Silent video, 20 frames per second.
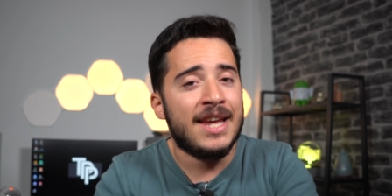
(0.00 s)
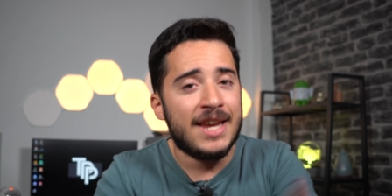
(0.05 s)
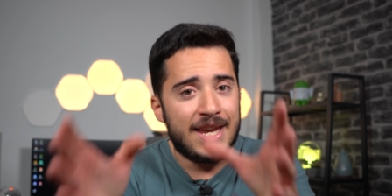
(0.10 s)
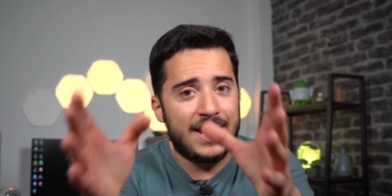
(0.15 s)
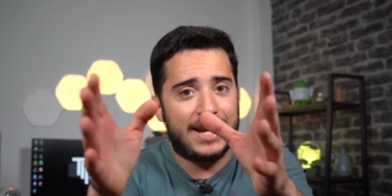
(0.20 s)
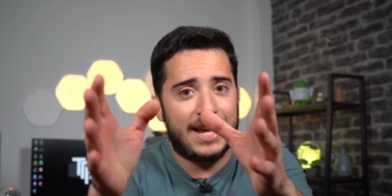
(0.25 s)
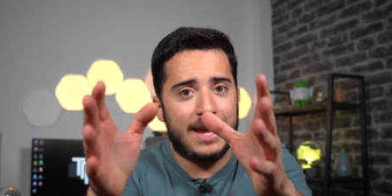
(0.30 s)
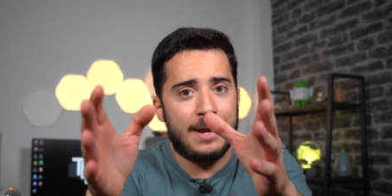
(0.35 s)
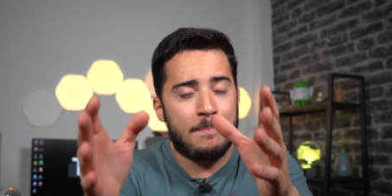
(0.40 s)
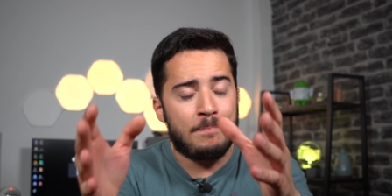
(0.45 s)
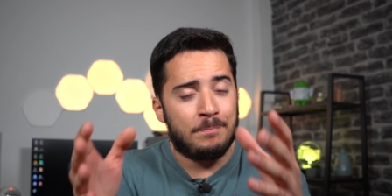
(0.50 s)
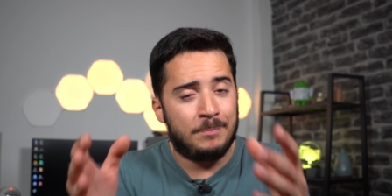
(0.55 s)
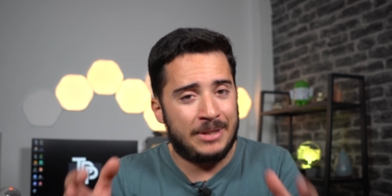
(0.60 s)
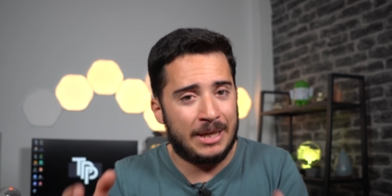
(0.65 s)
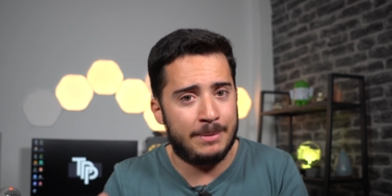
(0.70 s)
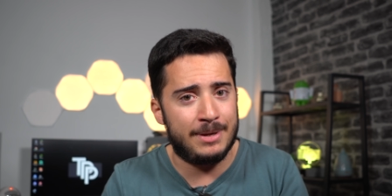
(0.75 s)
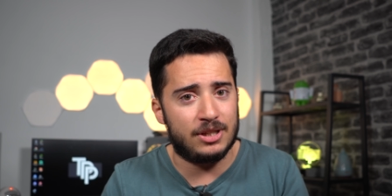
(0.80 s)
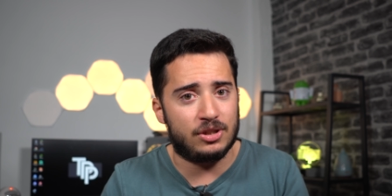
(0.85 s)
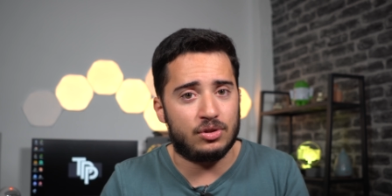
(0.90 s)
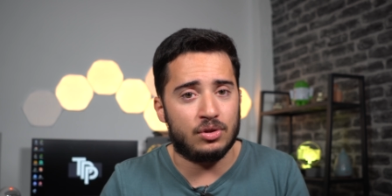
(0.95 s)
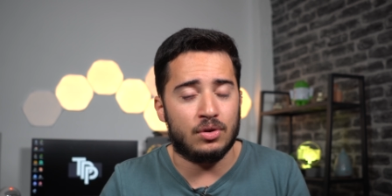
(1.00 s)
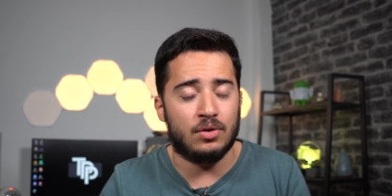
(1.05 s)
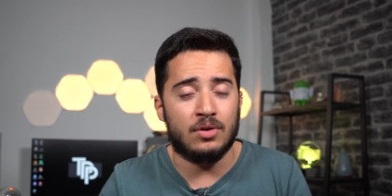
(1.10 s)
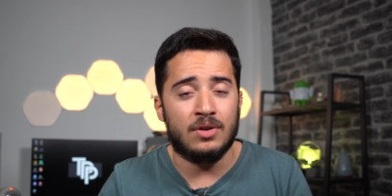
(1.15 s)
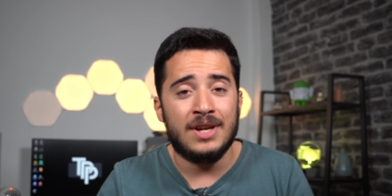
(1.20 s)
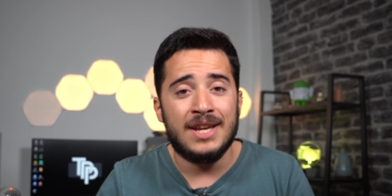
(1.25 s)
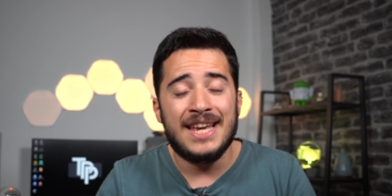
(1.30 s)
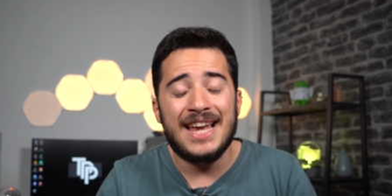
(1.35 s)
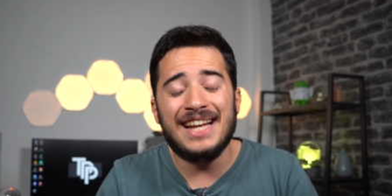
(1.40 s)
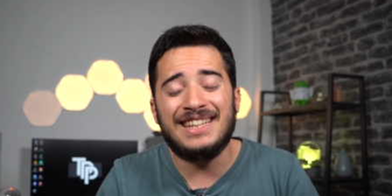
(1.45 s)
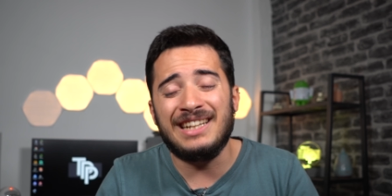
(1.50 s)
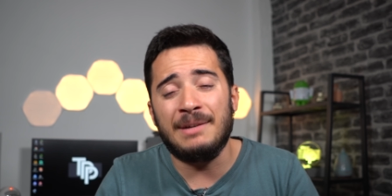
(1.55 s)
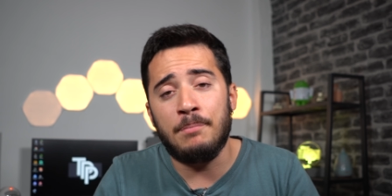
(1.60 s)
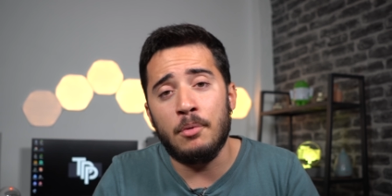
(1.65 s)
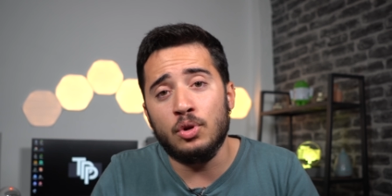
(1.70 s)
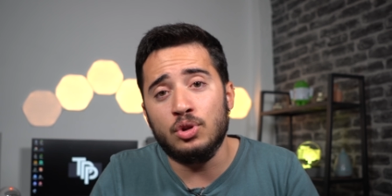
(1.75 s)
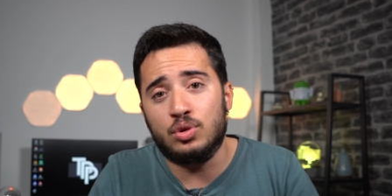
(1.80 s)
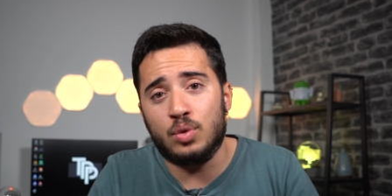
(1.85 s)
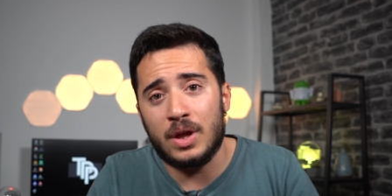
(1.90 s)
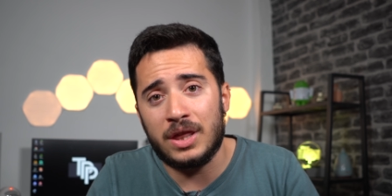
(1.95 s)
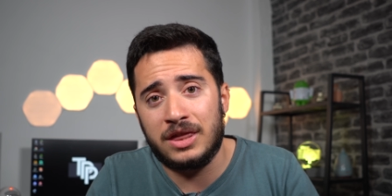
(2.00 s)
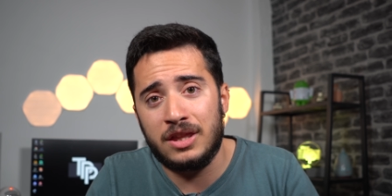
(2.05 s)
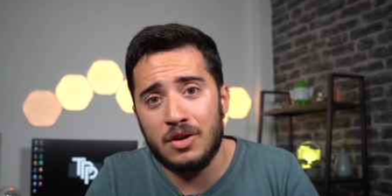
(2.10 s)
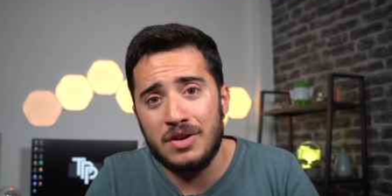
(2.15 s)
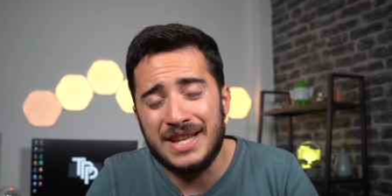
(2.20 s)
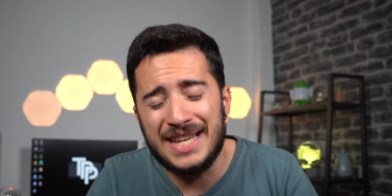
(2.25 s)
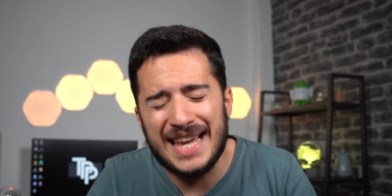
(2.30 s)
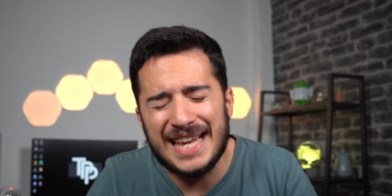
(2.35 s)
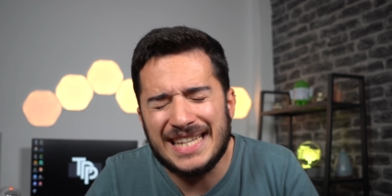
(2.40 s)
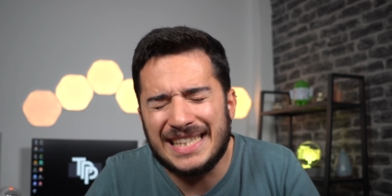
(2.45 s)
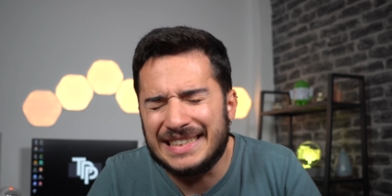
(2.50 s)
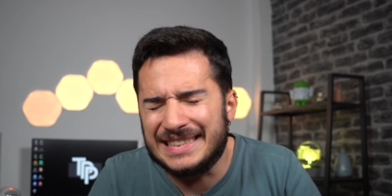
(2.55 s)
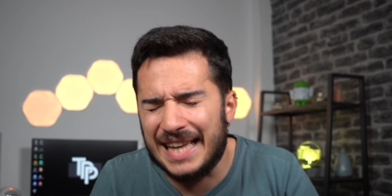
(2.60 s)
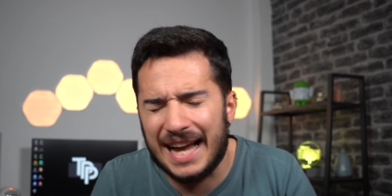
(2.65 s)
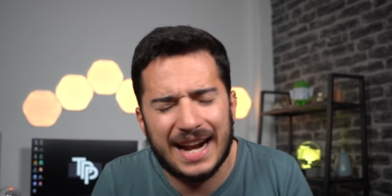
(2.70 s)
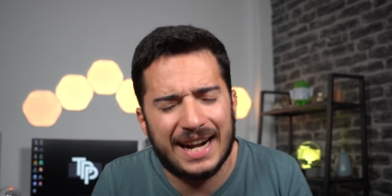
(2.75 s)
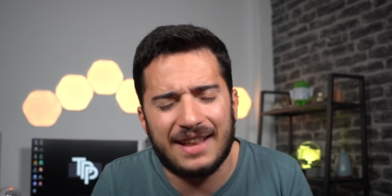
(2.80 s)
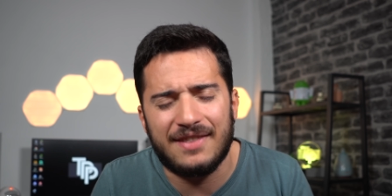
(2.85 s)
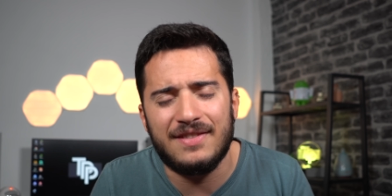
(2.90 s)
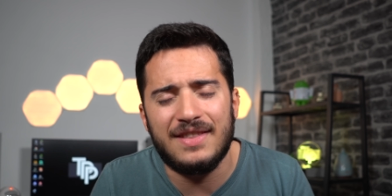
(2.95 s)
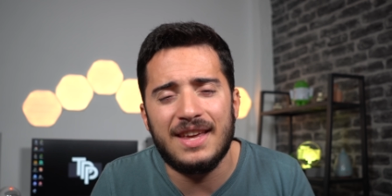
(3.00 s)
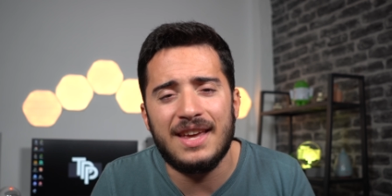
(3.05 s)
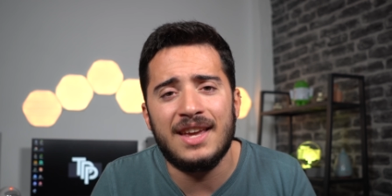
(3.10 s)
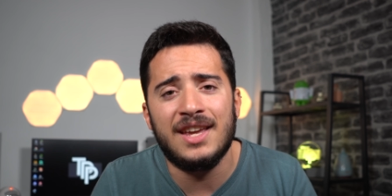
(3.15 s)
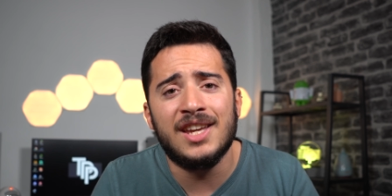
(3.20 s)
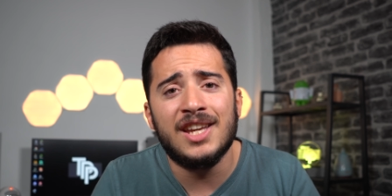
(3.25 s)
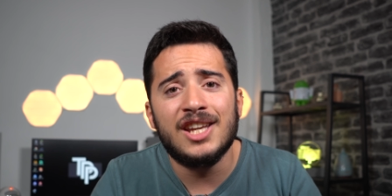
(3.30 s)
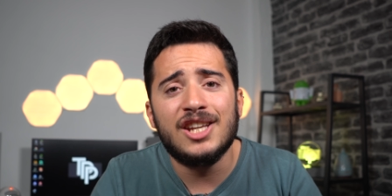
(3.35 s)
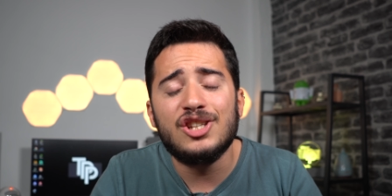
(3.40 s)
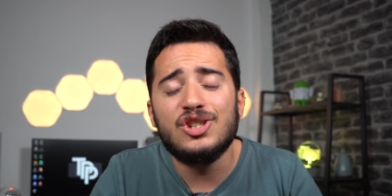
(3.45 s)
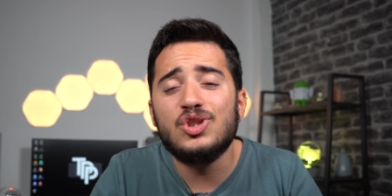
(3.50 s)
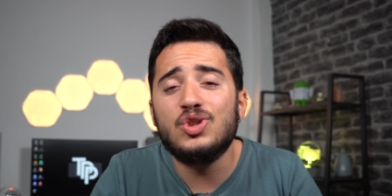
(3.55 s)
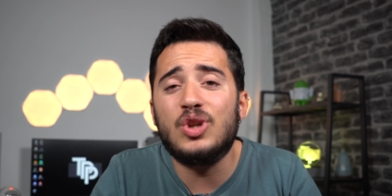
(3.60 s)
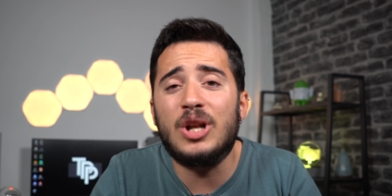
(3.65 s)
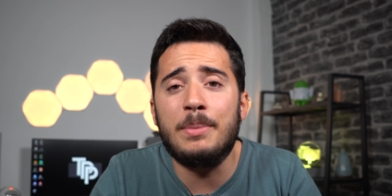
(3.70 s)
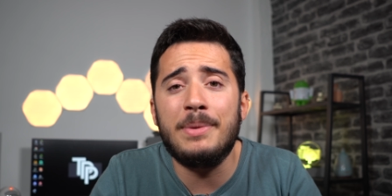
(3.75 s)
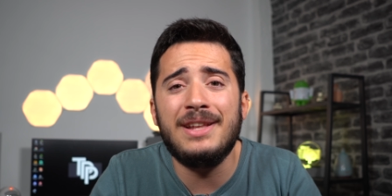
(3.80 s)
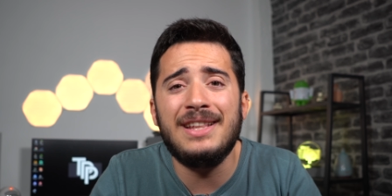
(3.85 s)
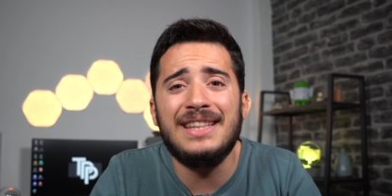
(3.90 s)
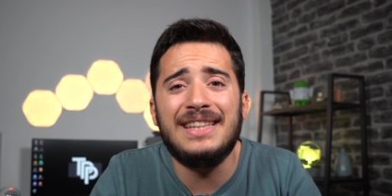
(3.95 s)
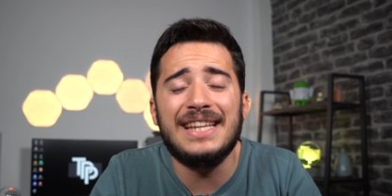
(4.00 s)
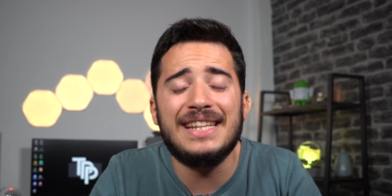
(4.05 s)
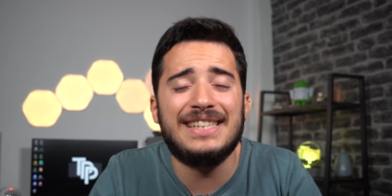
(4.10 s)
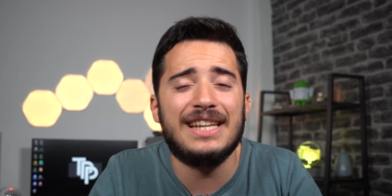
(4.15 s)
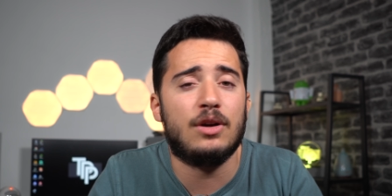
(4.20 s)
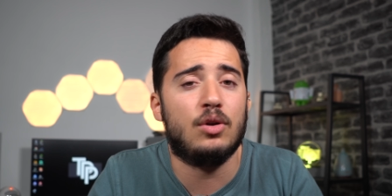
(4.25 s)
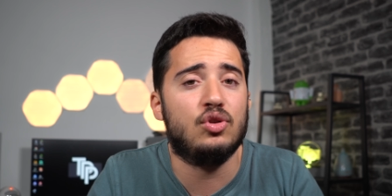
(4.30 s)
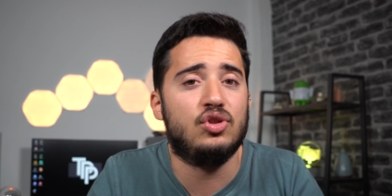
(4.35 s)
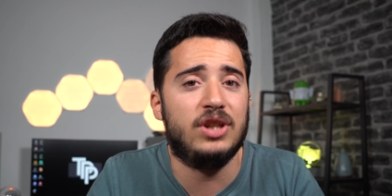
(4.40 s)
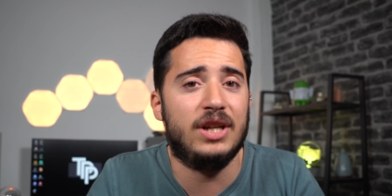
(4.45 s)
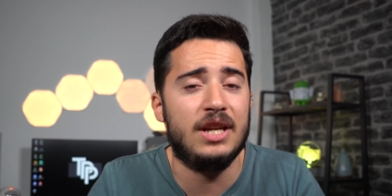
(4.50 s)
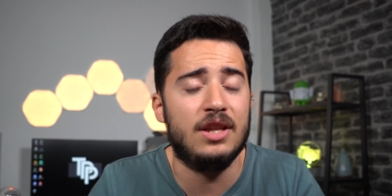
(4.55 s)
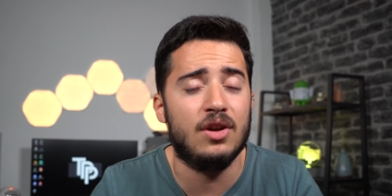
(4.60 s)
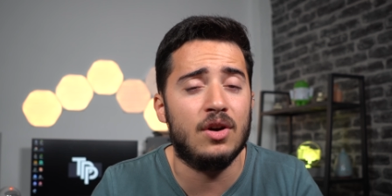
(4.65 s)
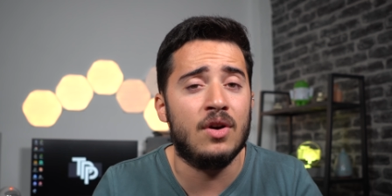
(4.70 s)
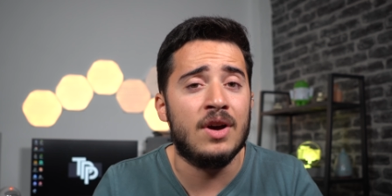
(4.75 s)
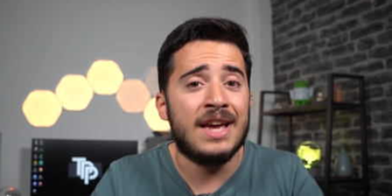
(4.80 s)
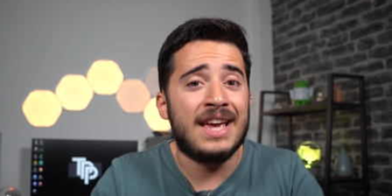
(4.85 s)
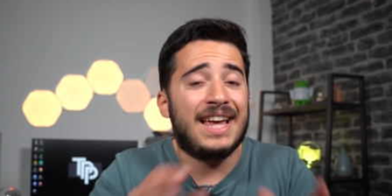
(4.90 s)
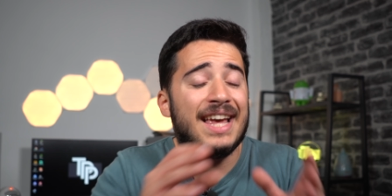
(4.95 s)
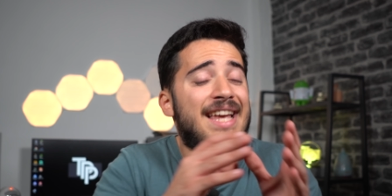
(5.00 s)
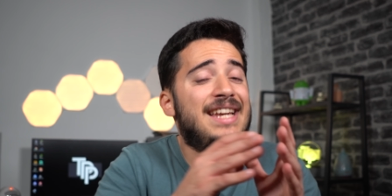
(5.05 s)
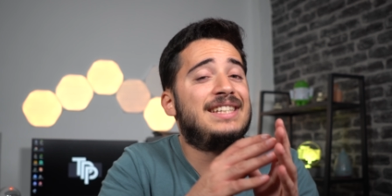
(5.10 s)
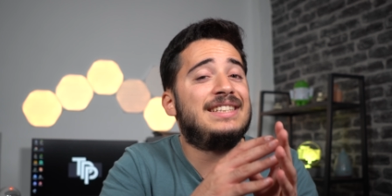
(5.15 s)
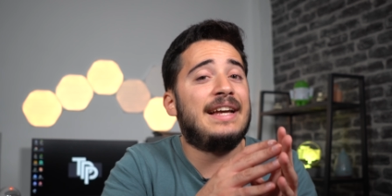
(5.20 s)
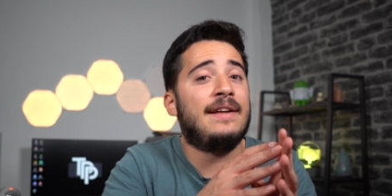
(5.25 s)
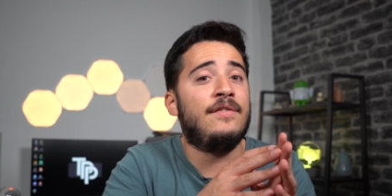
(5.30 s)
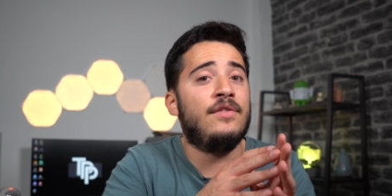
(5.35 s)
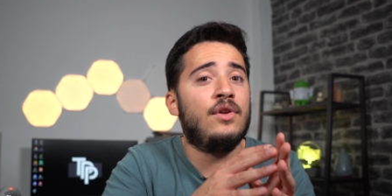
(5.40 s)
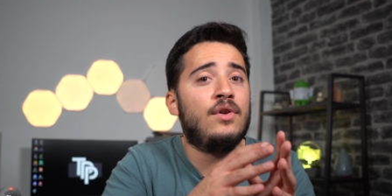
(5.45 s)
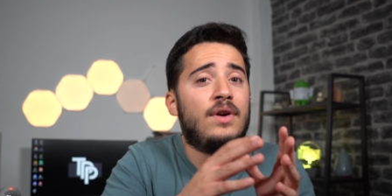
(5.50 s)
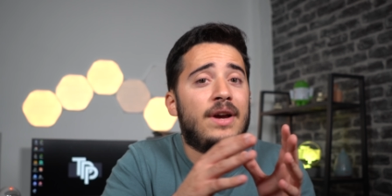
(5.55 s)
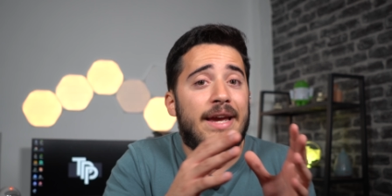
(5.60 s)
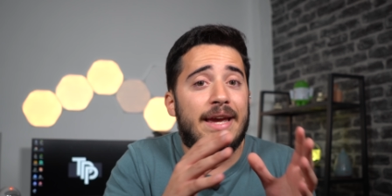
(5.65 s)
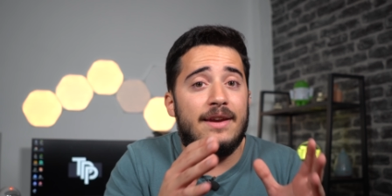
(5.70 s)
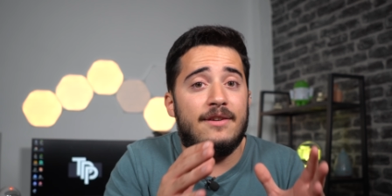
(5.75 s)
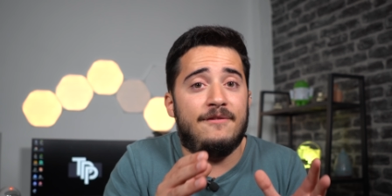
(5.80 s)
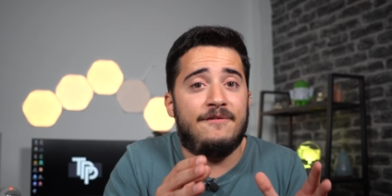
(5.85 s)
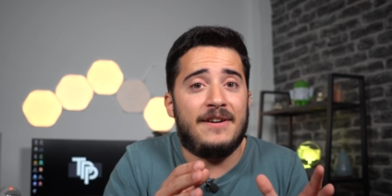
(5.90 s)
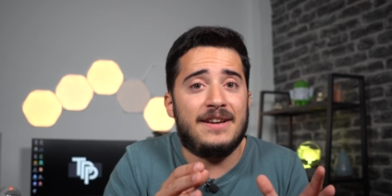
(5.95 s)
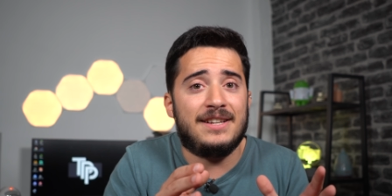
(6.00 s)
Y que, te aviso, esa puntuación que es tan grande solamente se ha conseguido estando en